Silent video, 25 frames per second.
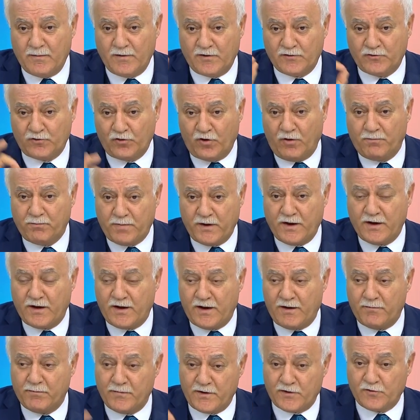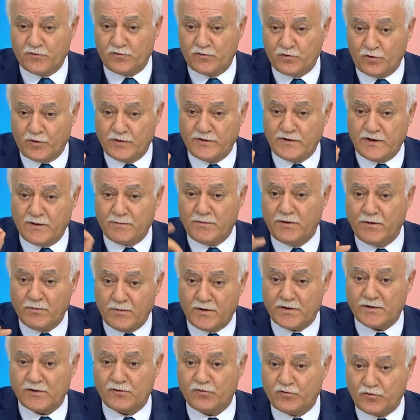Ama son peygamber, son
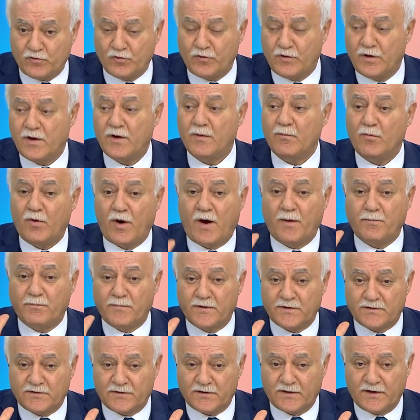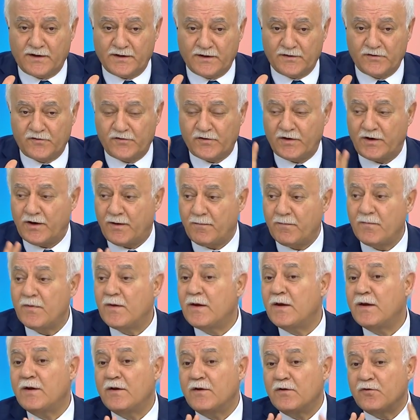nebi ve resul Muhammed'dir aleyhisselam.
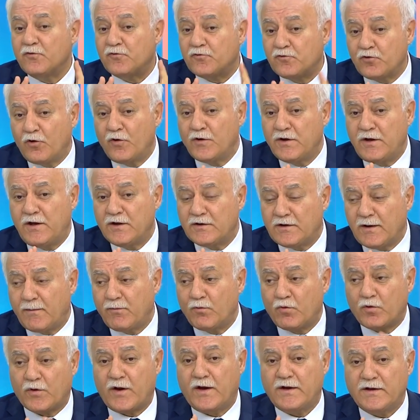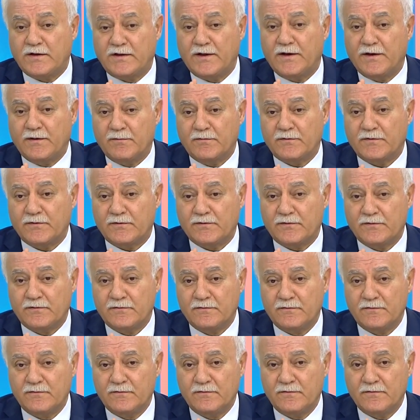Son kitap Kur'an-ı Kerim'dir.
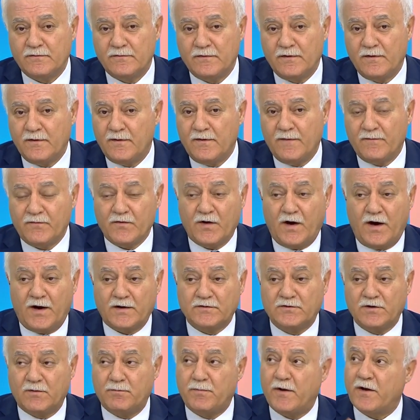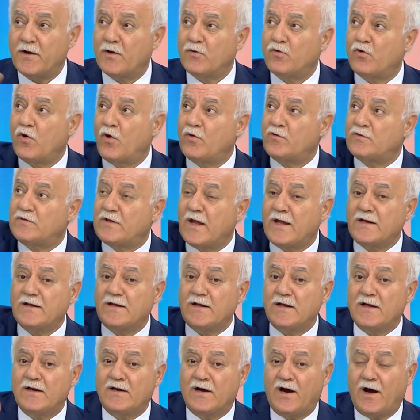Artık bana
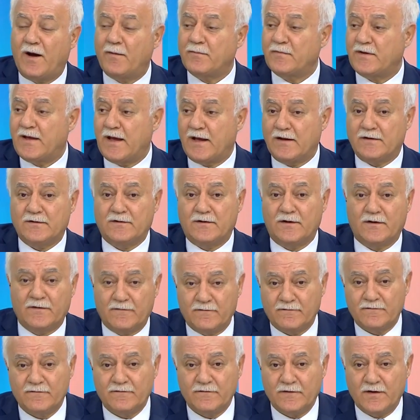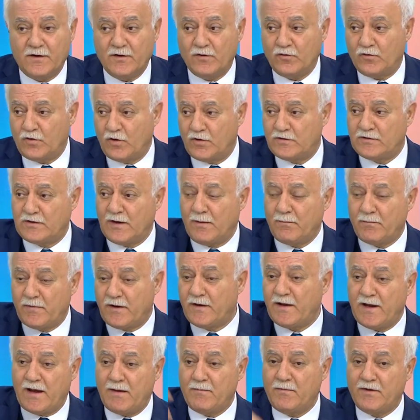gökten ilham geldi.
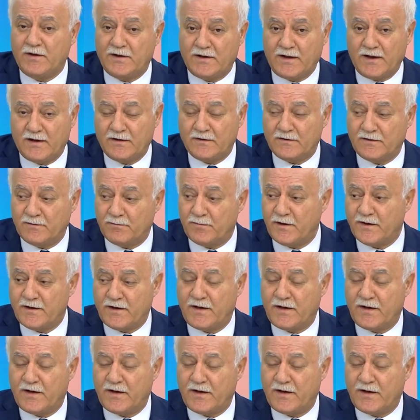Gökten bana emir geldi.